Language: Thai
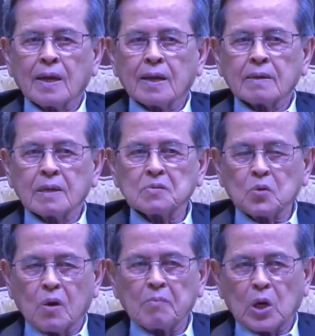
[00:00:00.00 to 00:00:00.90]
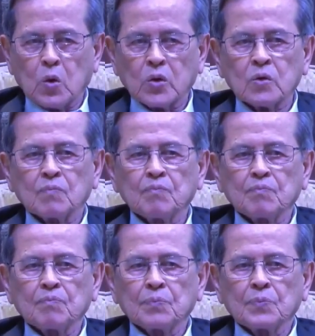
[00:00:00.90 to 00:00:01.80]
ในตัวมนุษย์
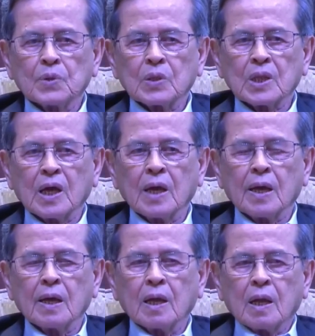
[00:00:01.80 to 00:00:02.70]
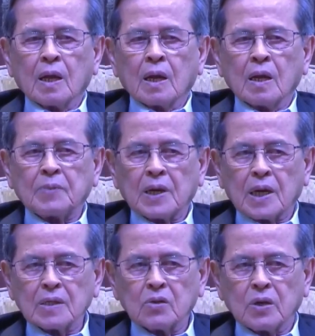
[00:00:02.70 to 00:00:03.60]
นะฮะและพลัง
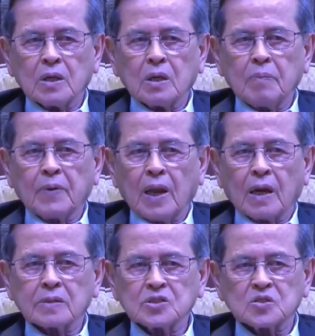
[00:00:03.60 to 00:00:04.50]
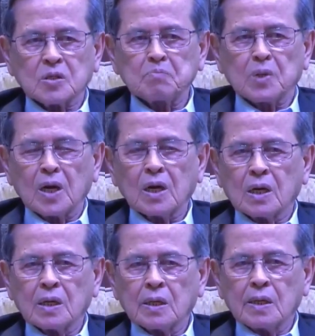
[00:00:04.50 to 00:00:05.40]
ตัวนี้คือพลังจิตสำนึก
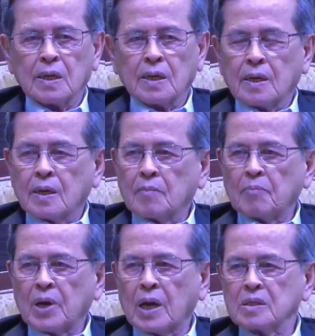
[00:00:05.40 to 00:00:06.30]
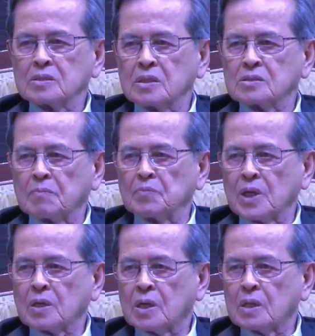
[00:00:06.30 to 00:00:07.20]
พลังจิตสำนึก
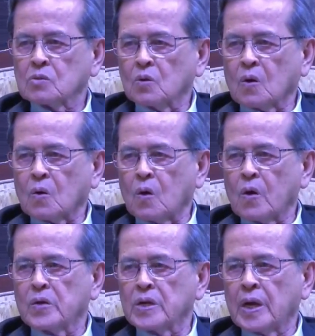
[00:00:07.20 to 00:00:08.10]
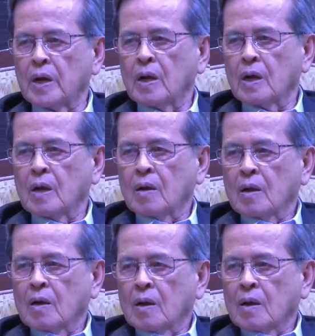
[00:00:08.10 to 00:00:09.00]
ในตัวคนเนี่ย
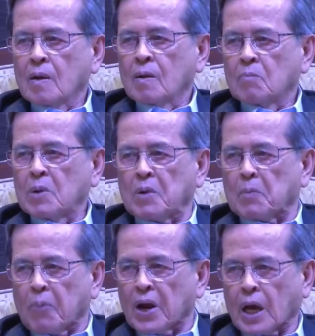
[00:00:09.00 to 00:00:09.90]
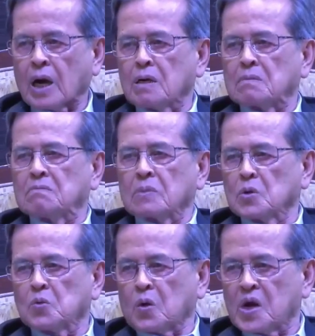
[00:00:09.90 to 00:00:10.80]
มันเหมือนพลังนิว
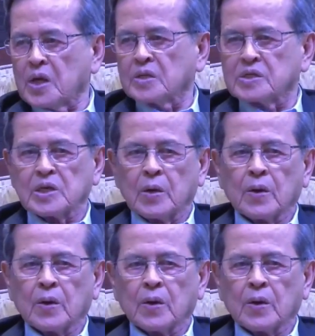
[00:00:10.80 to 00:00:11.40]
เคลียร์ทีเดียว